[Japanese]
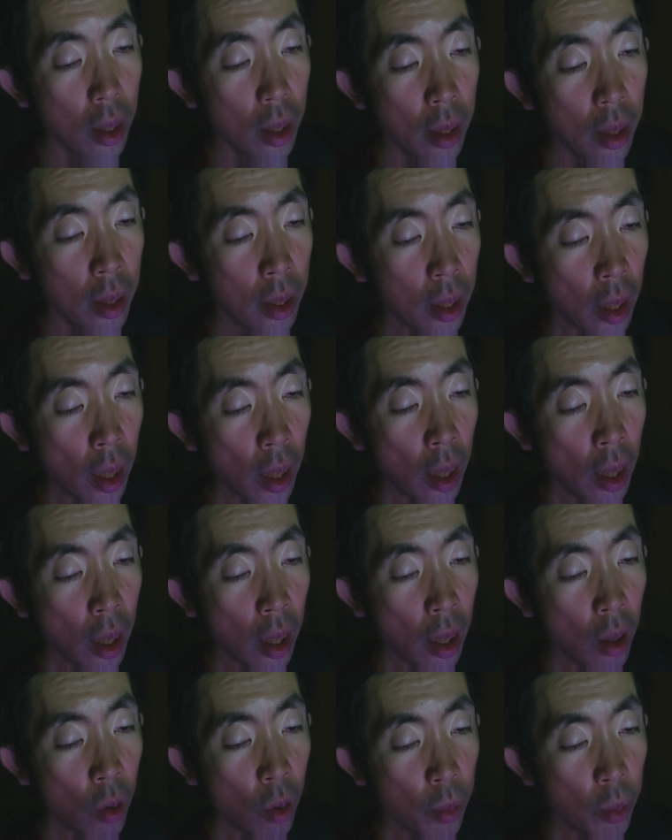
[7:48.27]
じゃ
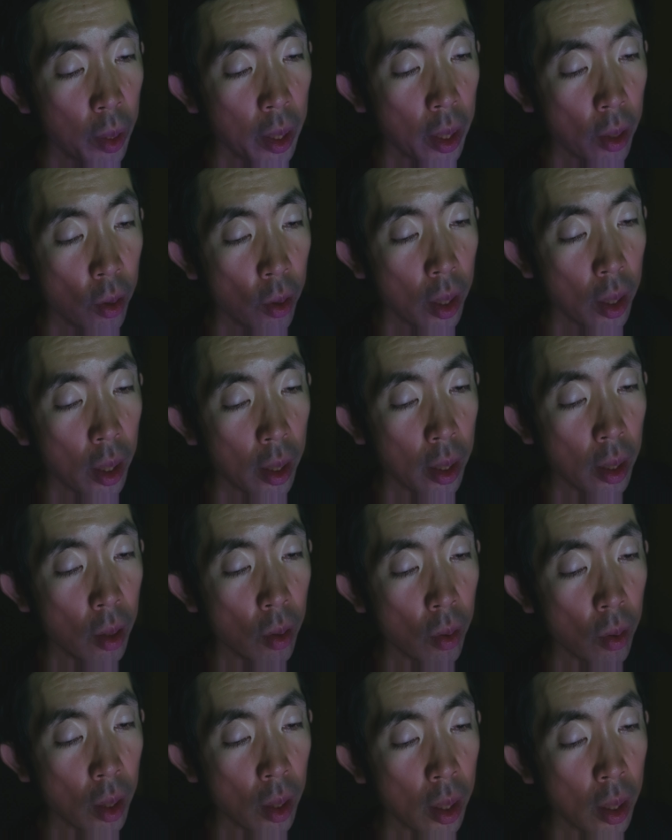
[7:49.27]
あお店の写真を
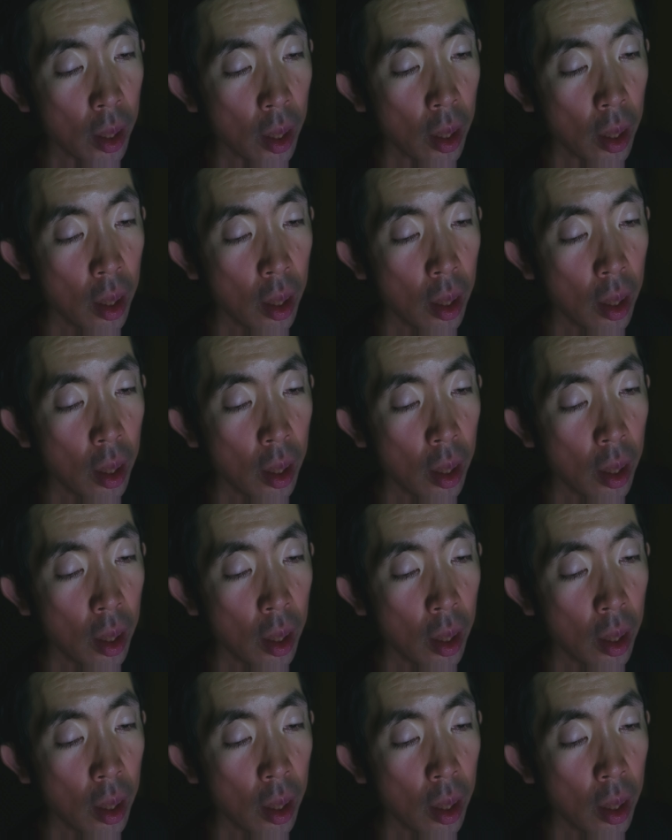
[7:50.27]
ください。っ